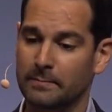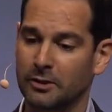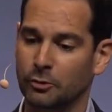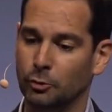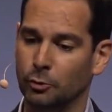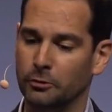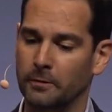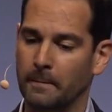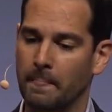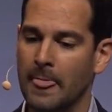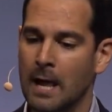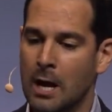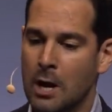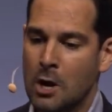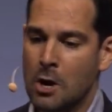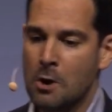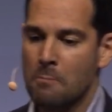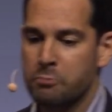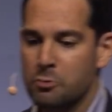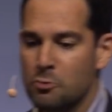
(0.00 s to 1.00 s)
habitude
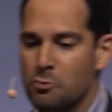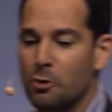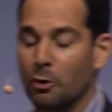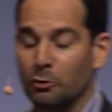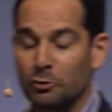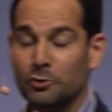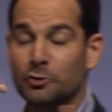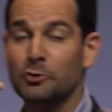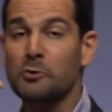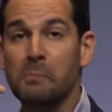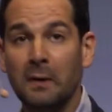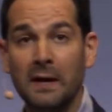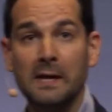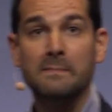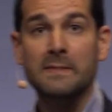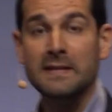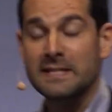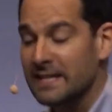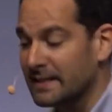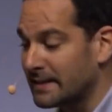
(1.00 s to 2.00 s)
pour
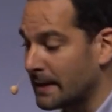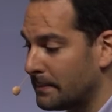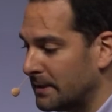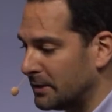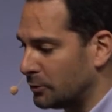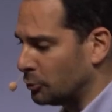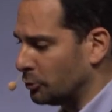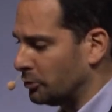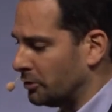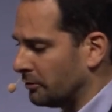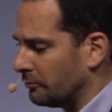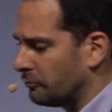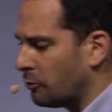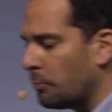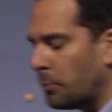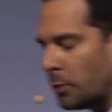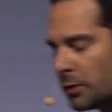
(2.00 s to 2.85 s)
supprimer cette habitude. Vous